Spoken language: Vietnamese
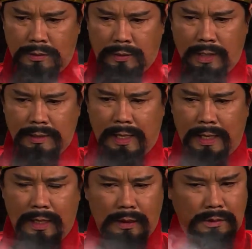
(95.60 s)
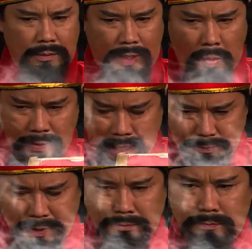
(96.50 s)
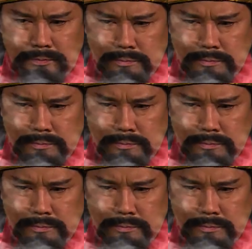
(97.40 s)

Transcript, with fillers: Thật là không cam tâm